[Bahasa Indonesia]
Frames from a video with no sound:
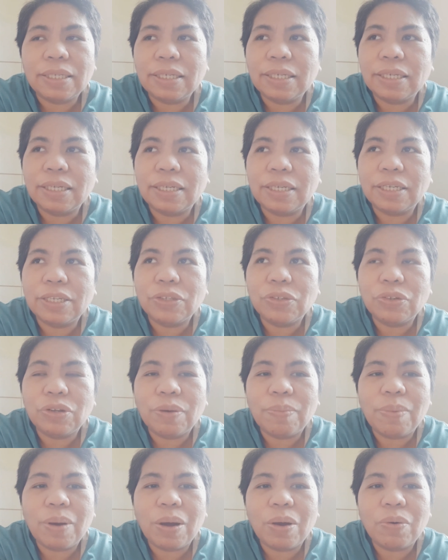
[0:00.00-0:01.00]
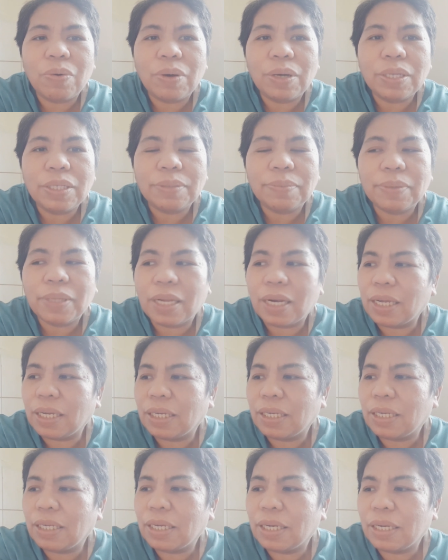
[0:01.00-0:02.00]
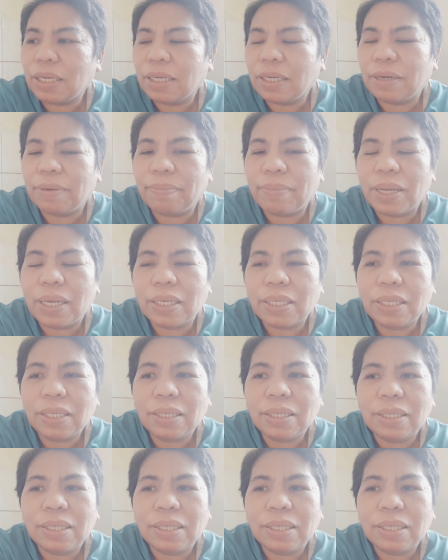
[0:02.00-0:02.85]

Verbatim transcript: dan dia sudah bawa sebentar lagi dia kembali